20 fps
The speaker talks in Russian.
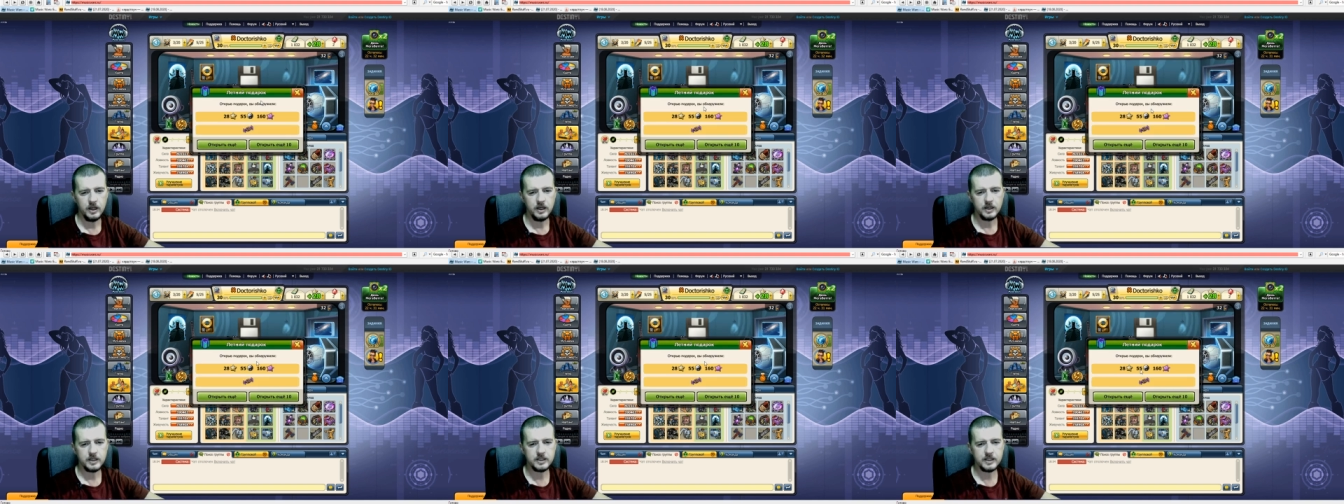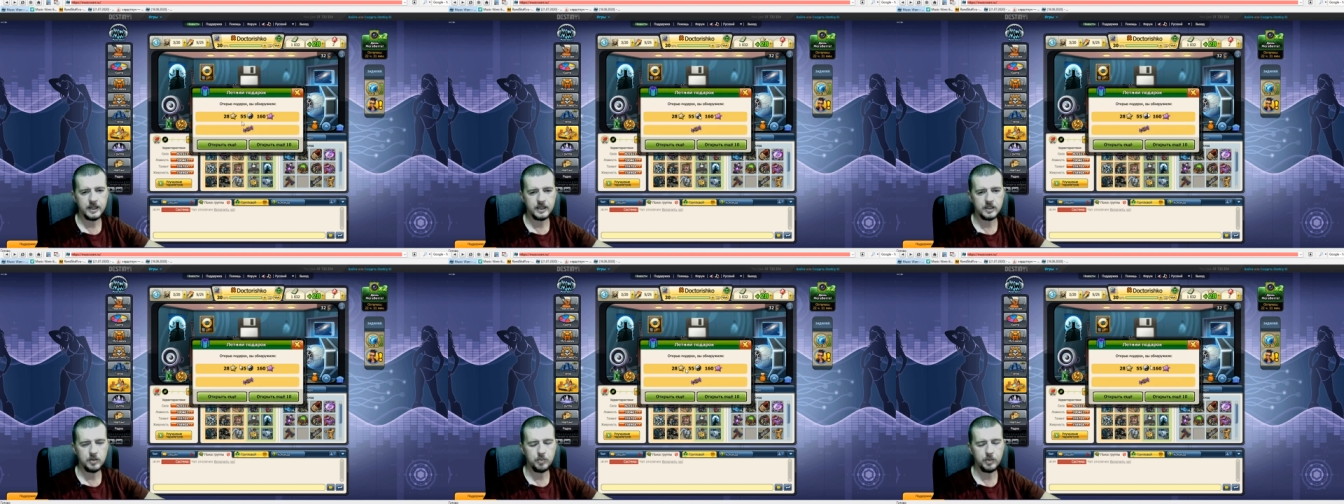
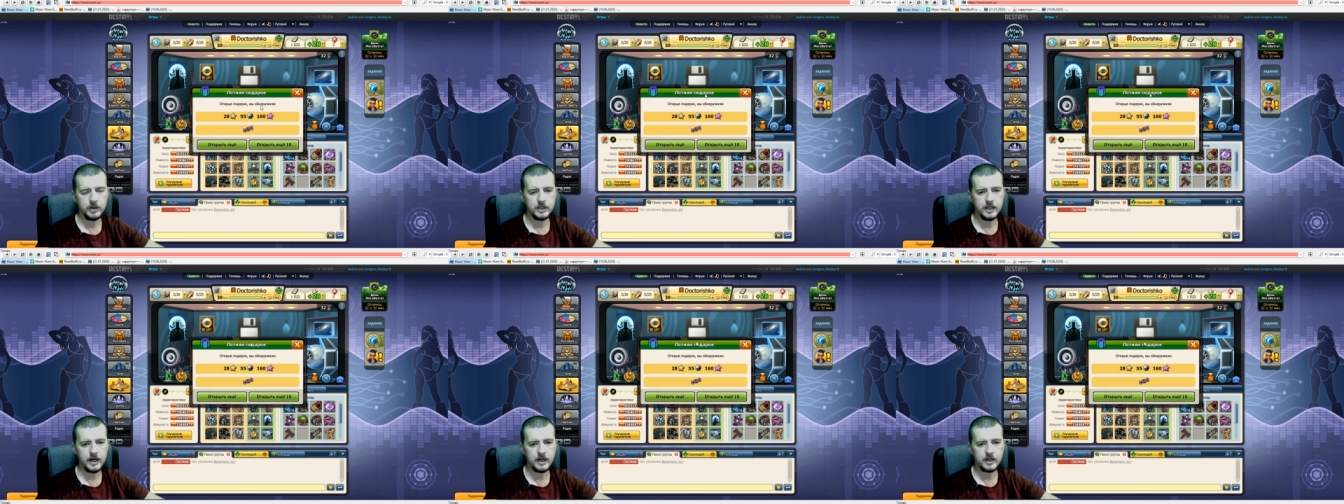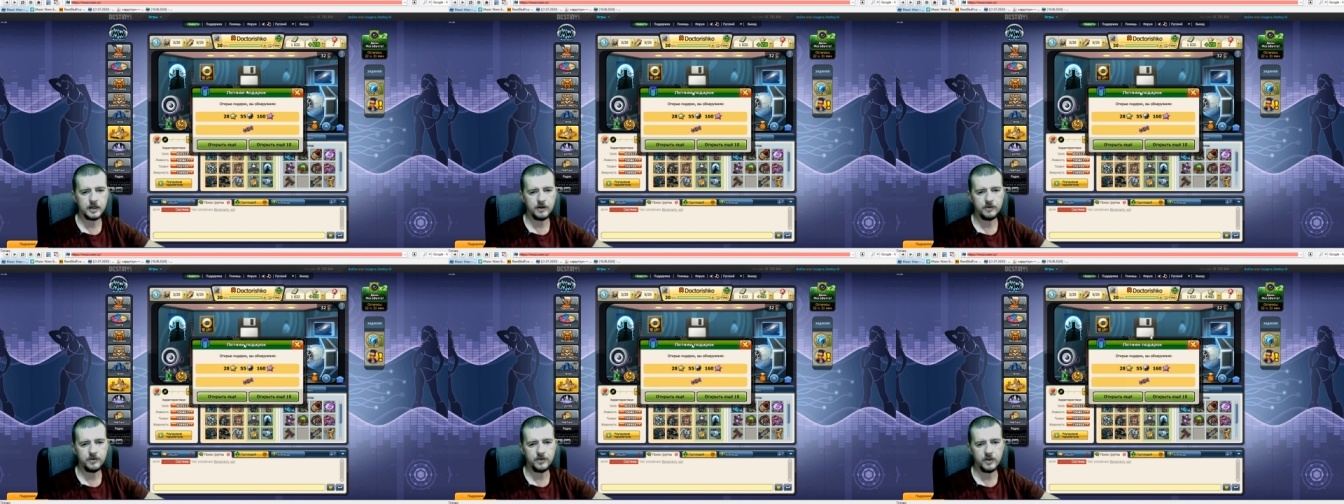Кстати,
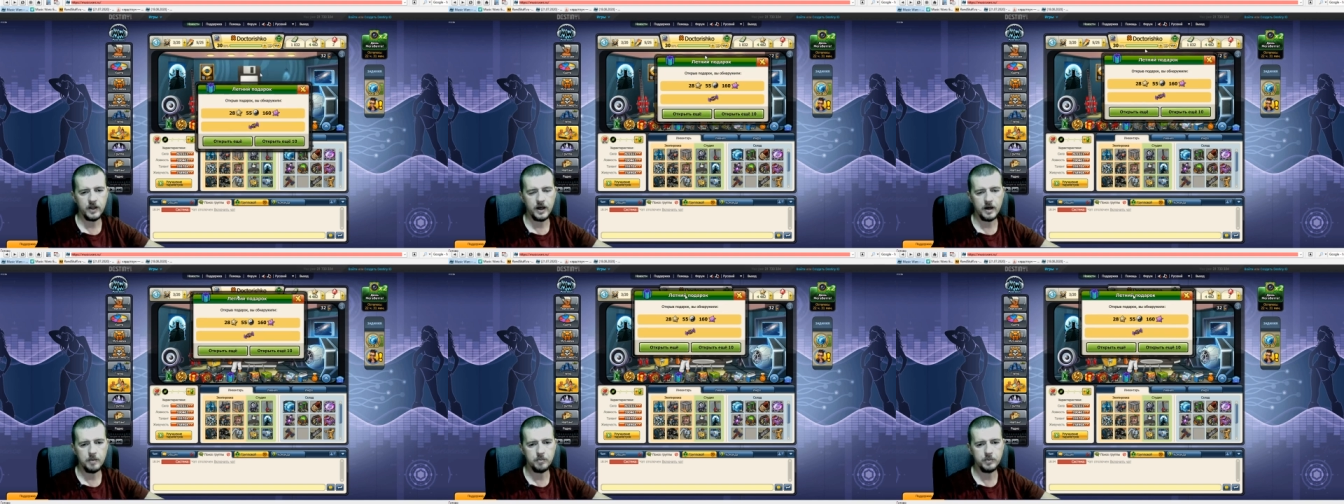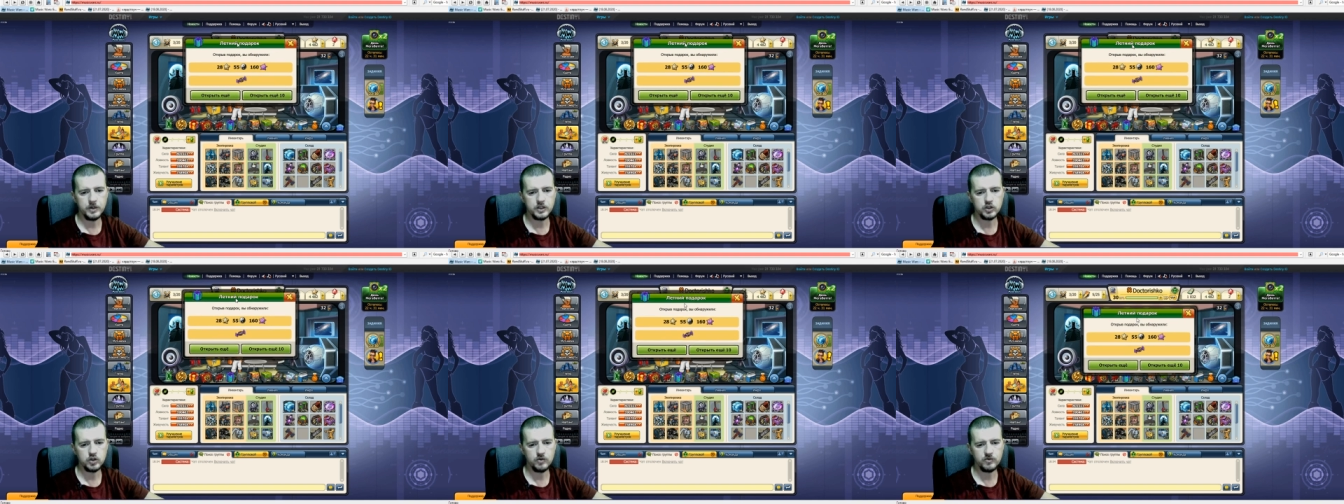подарков на
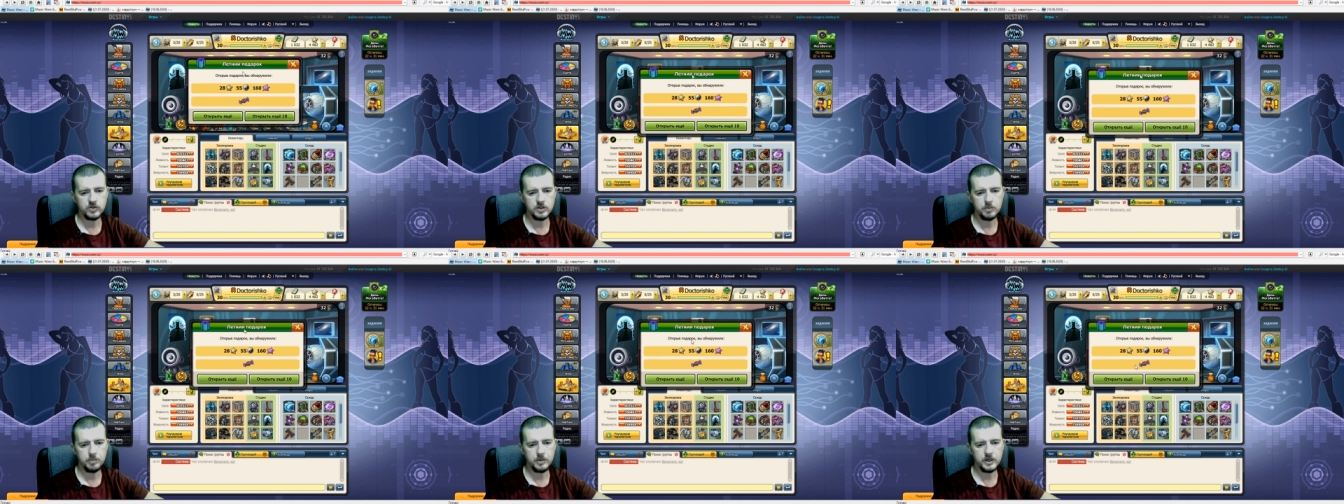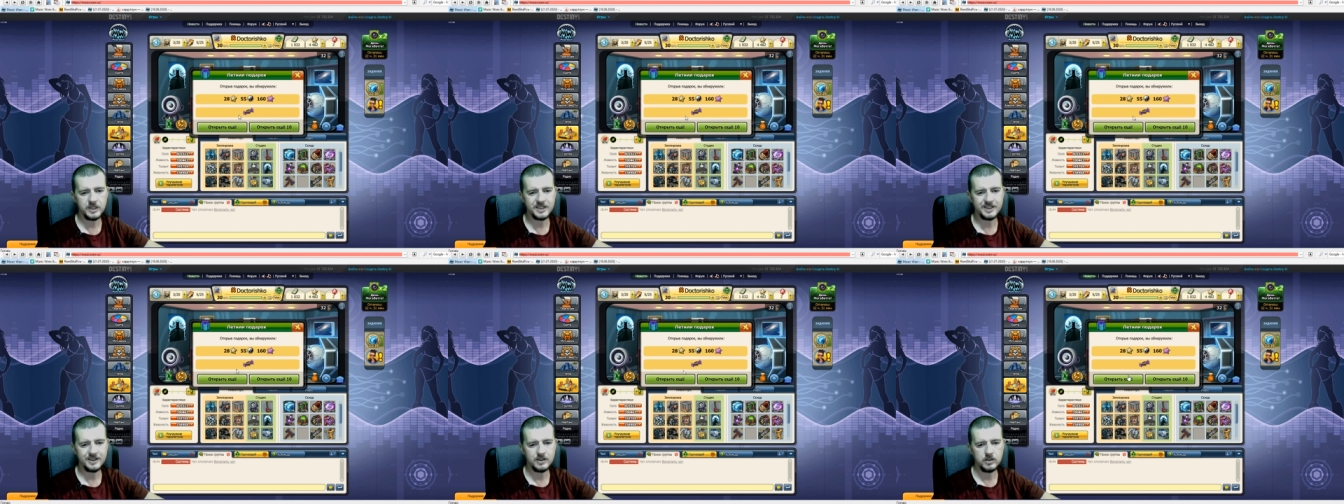Best of the
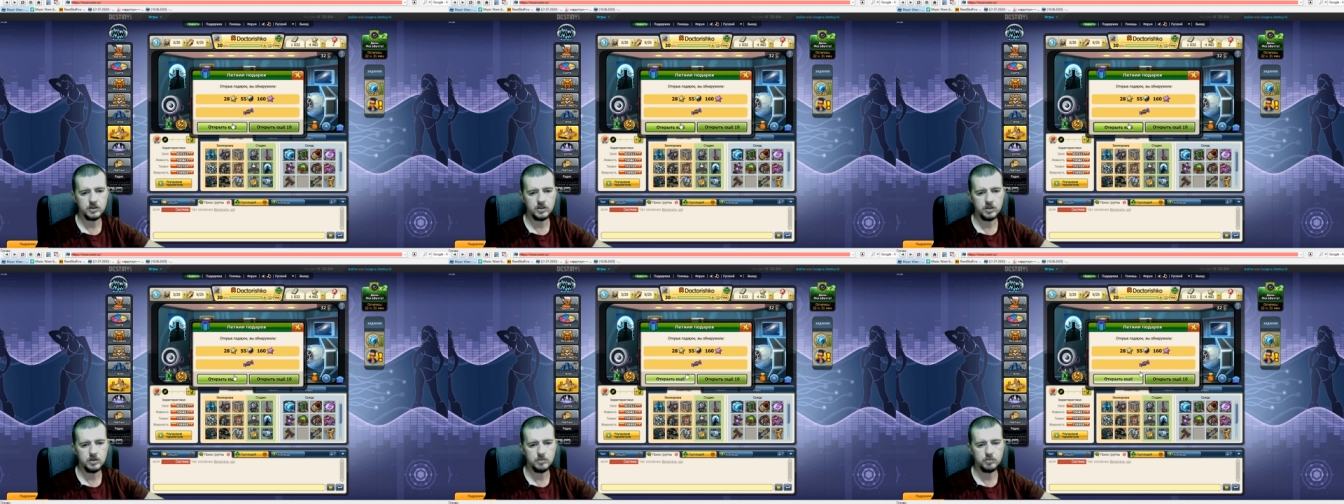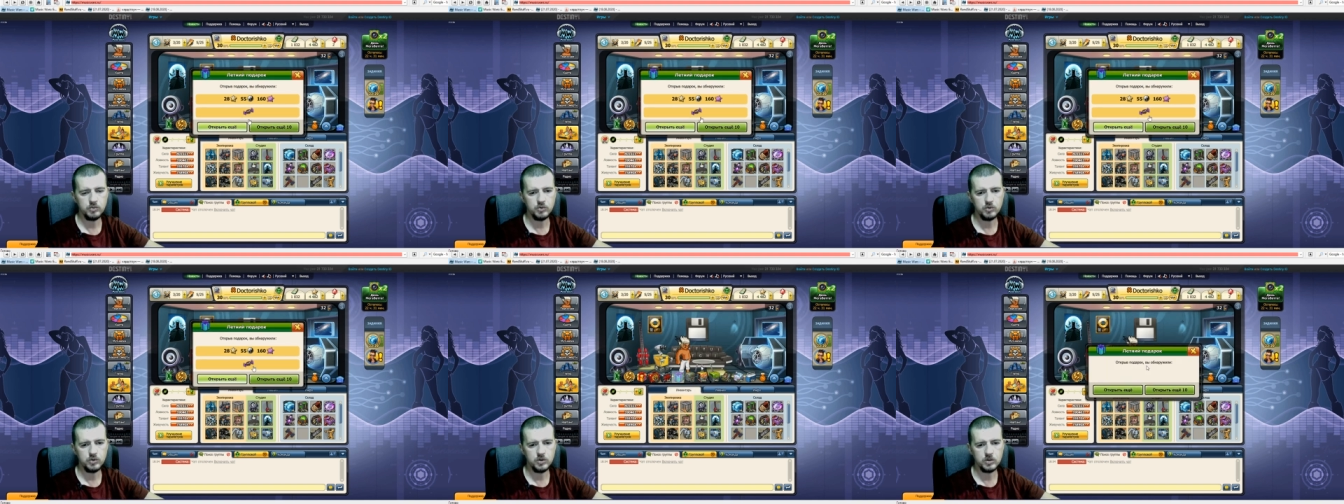Best не
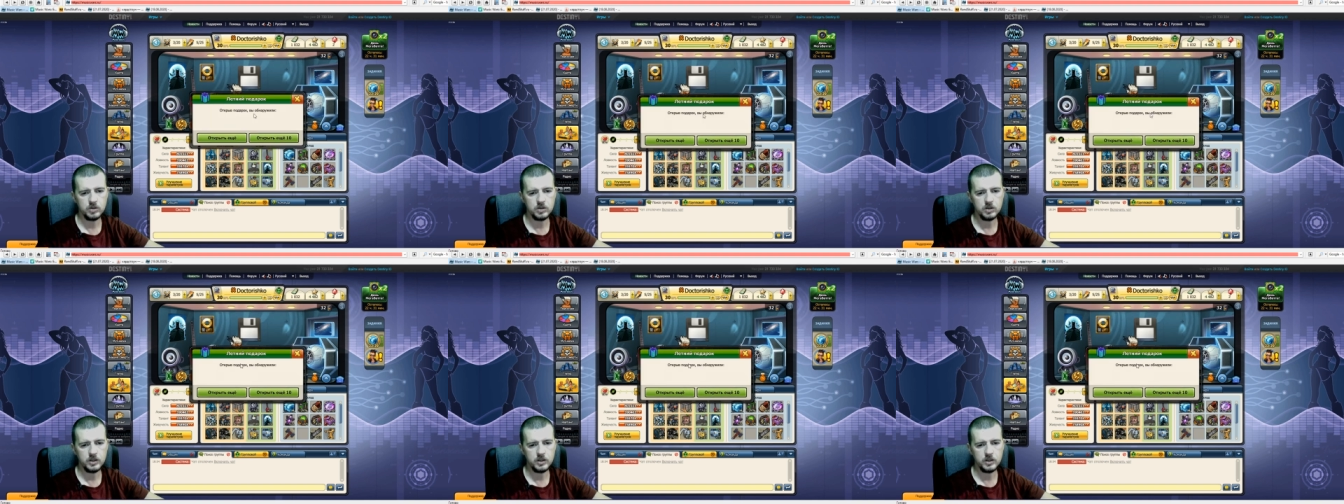будет,